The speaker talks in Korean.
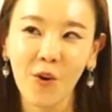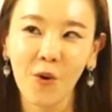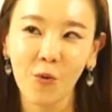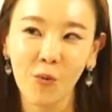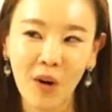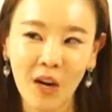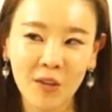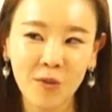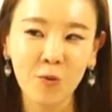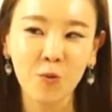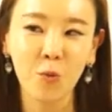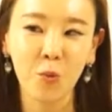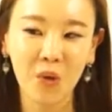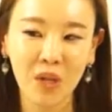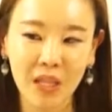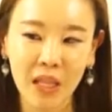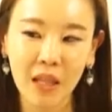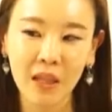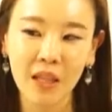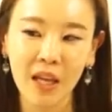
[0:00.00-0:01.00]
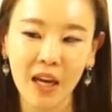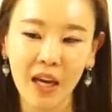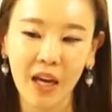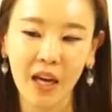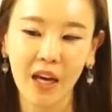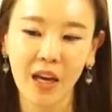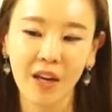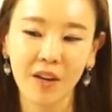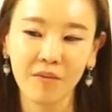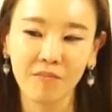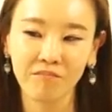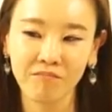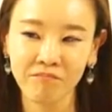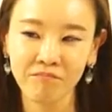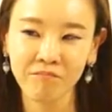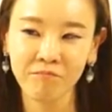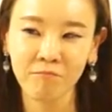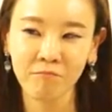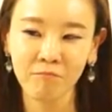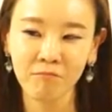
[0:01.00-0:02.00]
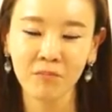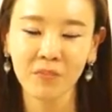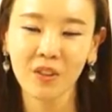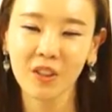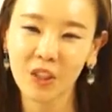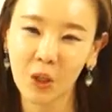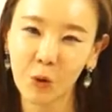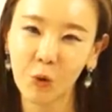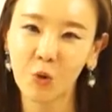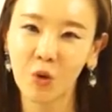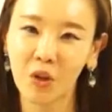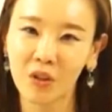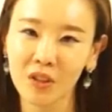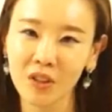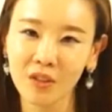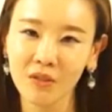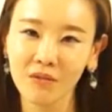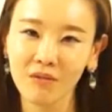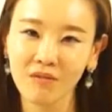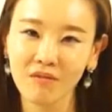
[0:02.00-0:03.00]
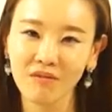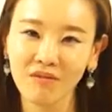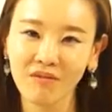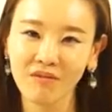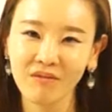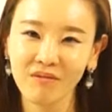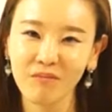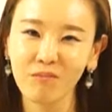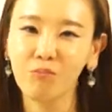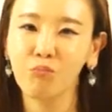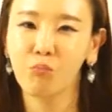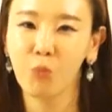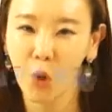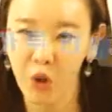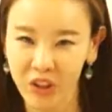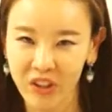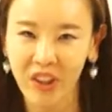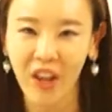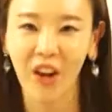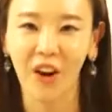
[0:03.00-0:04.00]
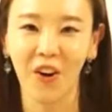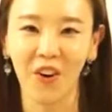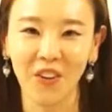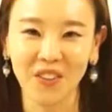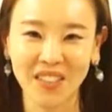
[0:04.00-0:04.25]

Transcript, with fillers: 라이스 좋긴 한데 음, 그래도 저는 면이네요.